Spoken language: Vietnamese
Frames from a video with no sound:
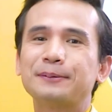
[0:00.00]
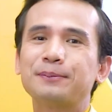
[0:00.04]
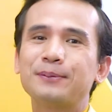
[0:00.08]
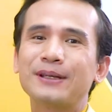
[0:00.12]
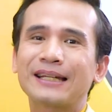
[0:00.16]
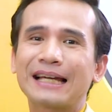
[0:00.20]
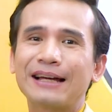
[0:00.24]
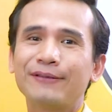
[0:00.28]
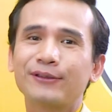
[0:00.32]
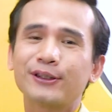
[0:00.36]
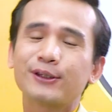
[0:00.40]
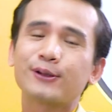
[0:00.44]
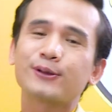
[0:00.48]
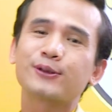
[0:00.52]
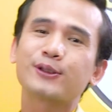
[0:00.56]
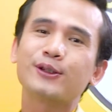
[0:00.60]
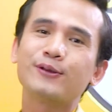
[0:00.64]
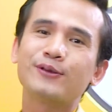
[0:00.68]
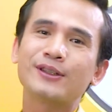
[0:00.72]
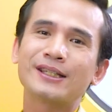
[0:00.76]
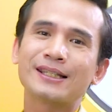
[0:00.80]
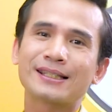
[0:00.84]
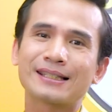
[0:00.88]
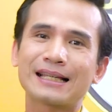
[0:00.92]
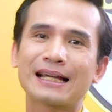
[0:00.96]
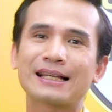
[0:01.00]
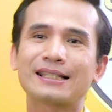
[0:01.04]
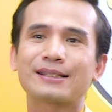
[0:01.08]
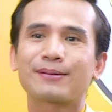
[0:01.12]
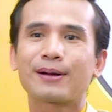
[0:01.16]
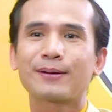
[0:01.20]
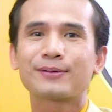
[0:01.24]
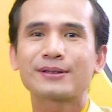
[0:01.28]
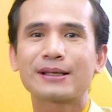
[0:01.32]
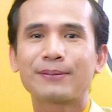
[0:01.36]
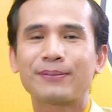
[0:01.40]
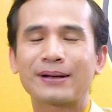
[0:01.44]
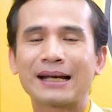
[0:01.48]
vì cam tiêu ông soi visa sản
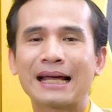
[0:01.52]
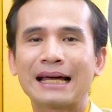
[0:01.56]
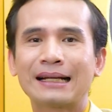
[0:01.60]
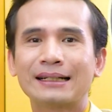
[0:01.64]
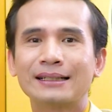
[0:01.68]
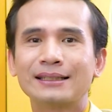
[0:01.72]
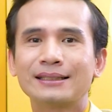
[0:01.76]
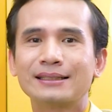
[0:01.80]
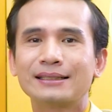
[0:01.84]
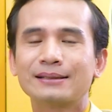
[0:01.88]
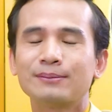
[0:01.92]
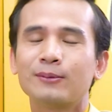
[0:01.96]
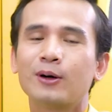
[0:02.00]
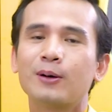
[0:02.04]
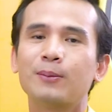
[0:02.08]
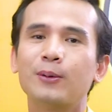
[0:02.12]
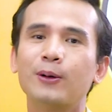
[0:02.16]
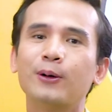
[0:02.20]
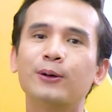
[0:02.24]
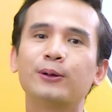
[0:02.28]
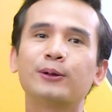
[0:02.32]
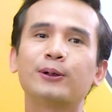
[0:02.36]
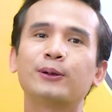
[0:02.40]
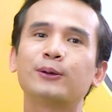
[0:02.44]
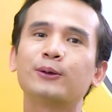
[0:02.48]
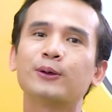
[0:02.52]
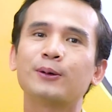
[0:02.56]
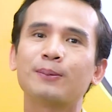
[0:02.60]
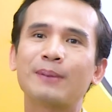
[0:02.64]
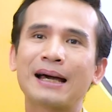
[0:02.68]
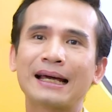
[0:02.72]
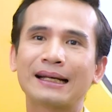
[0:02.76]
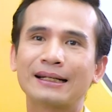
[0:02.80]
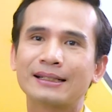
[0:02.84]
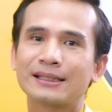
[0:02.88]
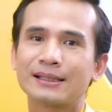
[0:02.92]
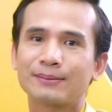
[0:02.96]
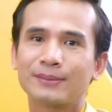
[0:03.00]
phẩm sạp đan này cứ bóng phổ ôn từ tour
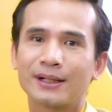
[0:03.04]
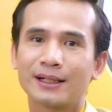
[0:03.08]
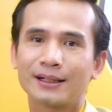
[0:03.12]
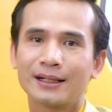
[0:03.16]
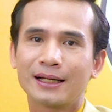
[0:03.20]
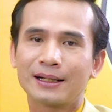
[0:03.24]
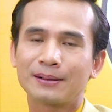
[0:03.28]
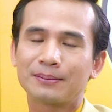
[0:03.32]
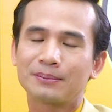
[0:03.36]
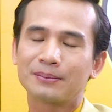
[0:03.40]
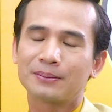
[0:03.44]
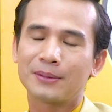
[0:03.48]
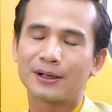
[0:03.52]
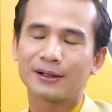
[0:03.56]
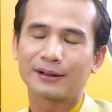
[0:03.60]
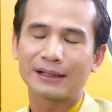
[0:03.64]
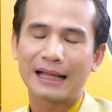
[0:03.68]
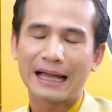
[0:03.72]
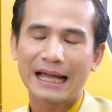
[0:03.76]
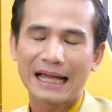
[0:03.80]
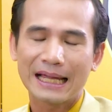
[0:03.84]
ban này chỉ phải đăng bản